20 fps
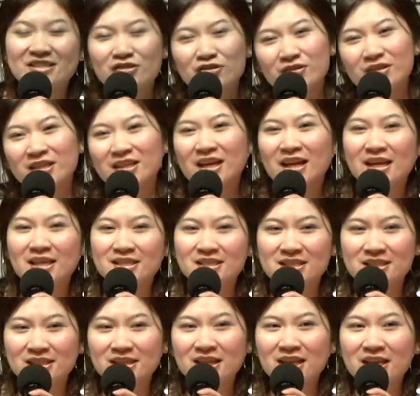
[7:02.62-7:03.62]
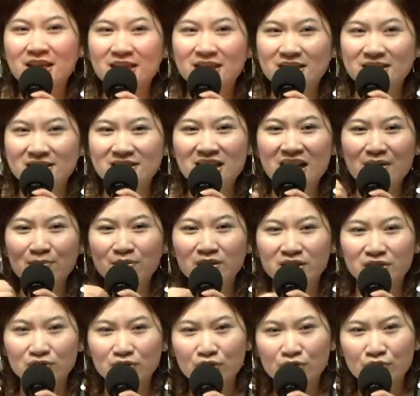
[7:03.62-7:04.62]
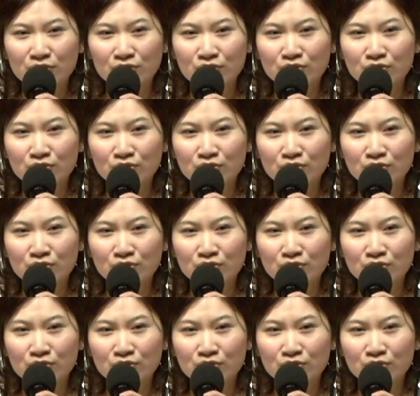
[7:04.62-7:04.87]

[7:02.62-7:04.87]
子就很开心。可是他们很痛